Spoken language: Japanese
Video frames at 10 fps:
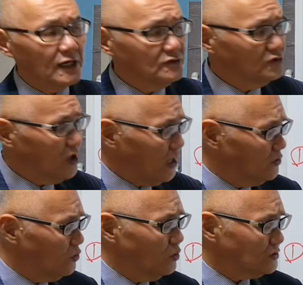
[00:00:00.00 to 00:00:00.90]
優の綾
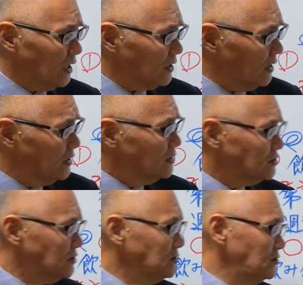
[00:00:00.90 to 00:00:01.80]
野剛さんが
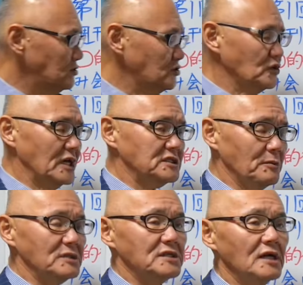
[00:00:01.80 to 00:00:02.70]
陳述書を出し
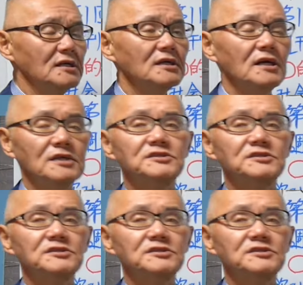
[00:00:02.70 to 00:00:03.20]
てました。えー、